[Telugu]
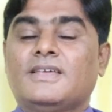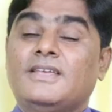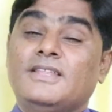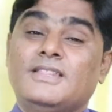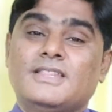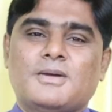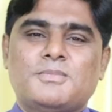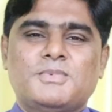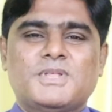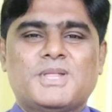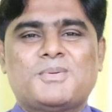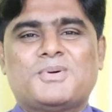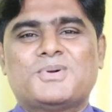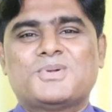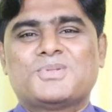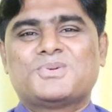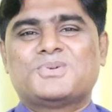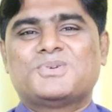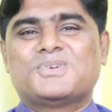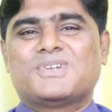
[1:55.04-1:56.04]
కింద మీద
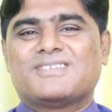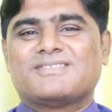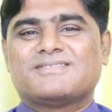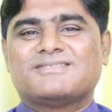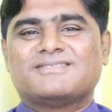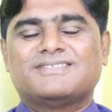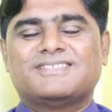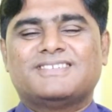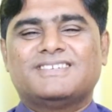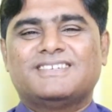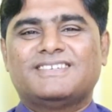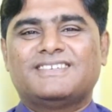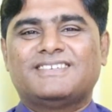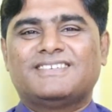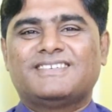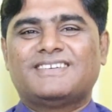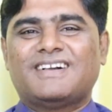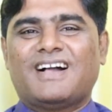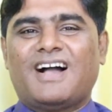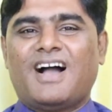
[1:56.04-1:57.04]
పడుతుంటారు
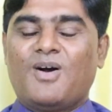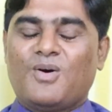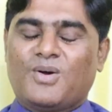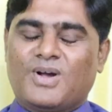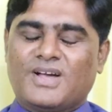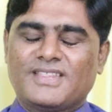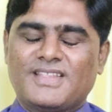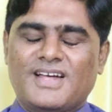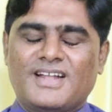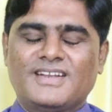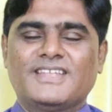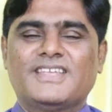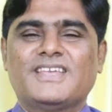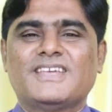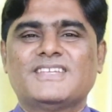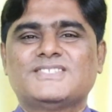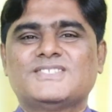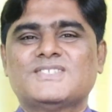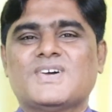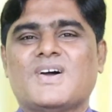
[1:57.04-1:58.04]
ఆ
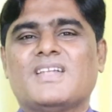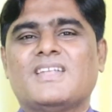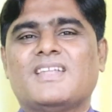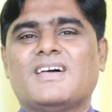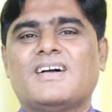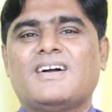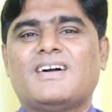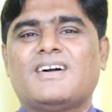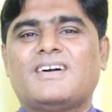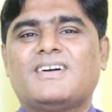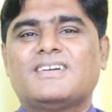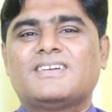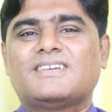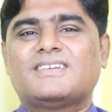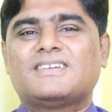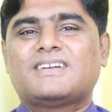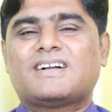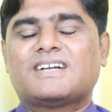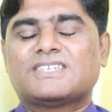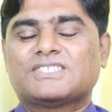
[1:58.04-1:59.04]
ఒక్కదానికే చాలా
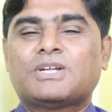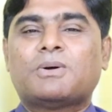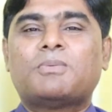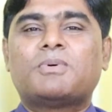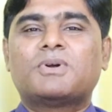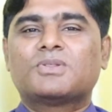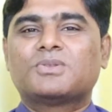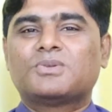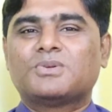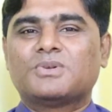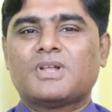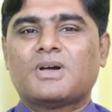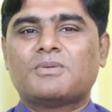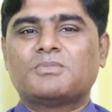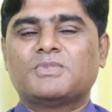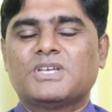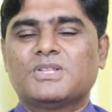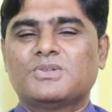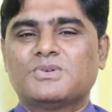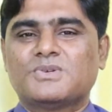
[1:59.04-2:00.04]

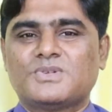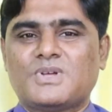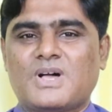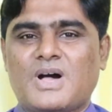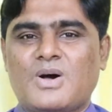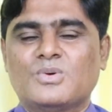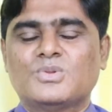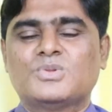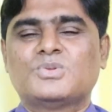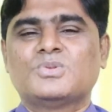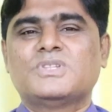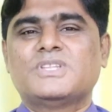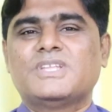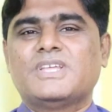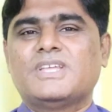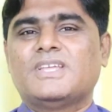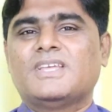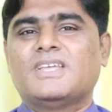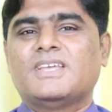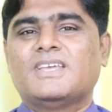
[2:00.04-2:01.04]
కష్టపడుతున్నాము ఏదో
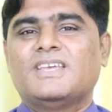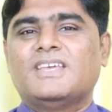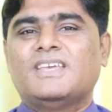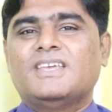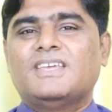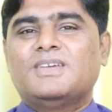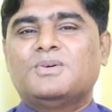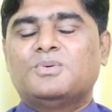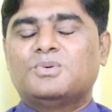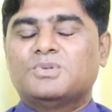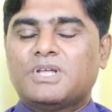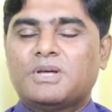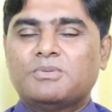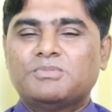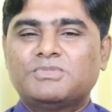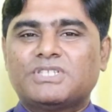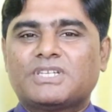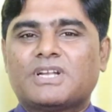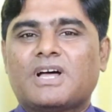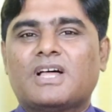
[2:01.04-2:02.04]
అవుతుంది ఉదయం
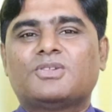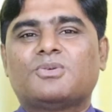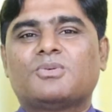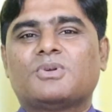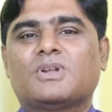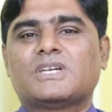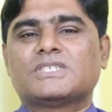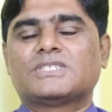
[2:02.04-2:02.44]
నుంచి రాత్రి కూడా